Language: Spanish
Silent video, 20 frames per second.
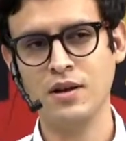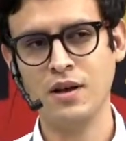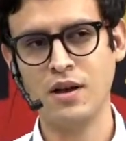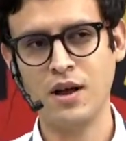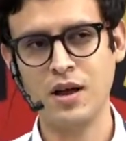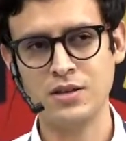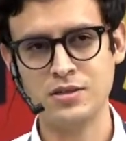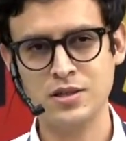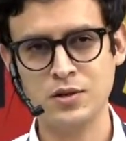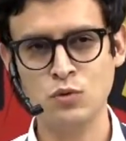
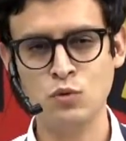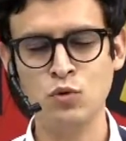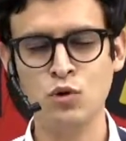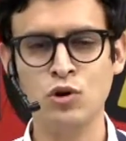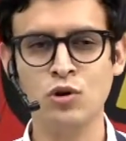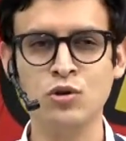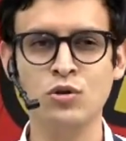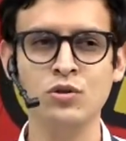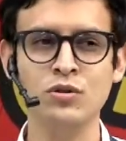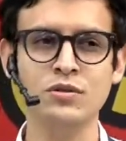
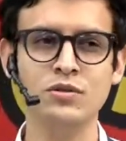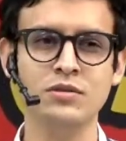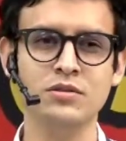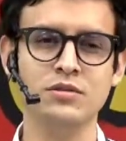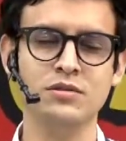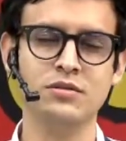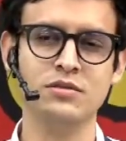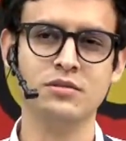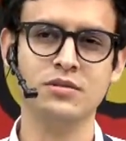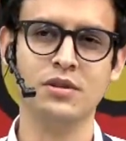aseguró
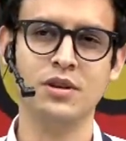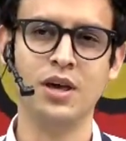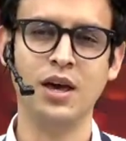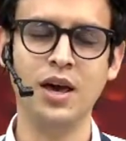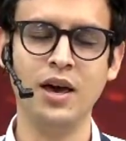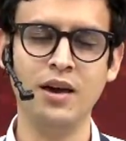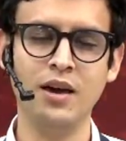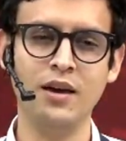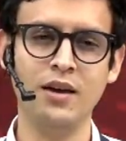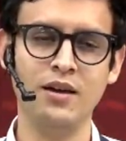
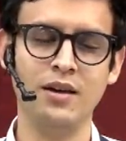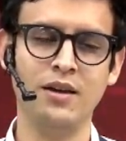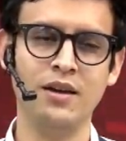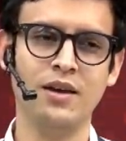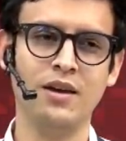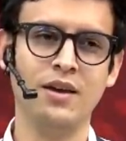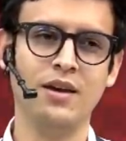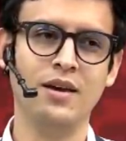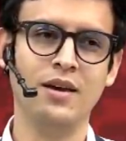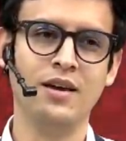que
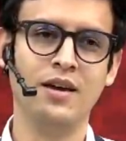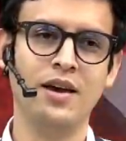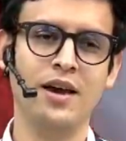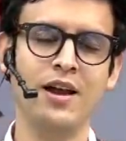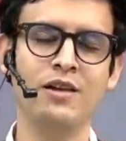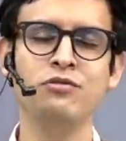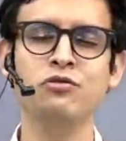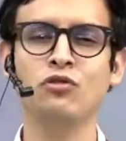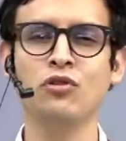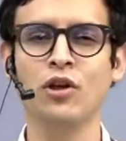
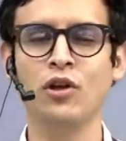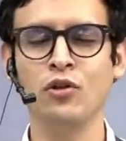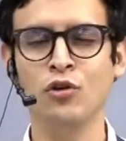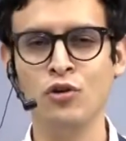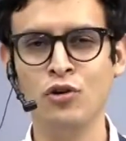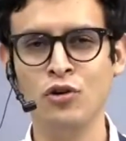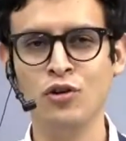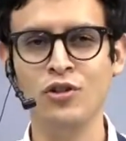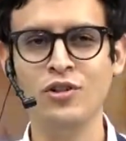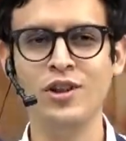el
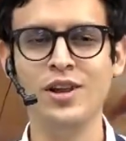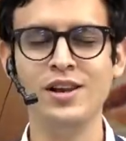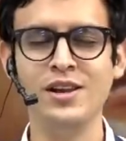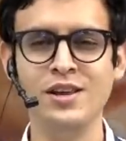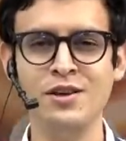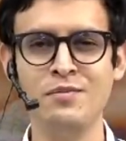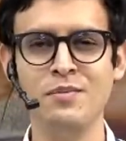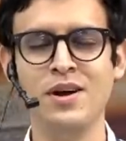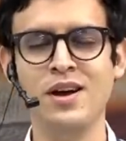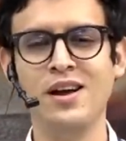fundador de
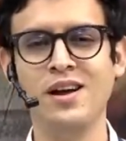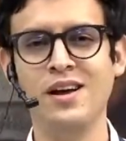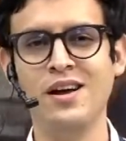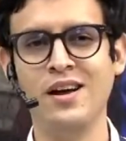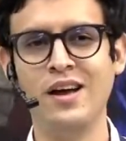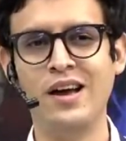Lima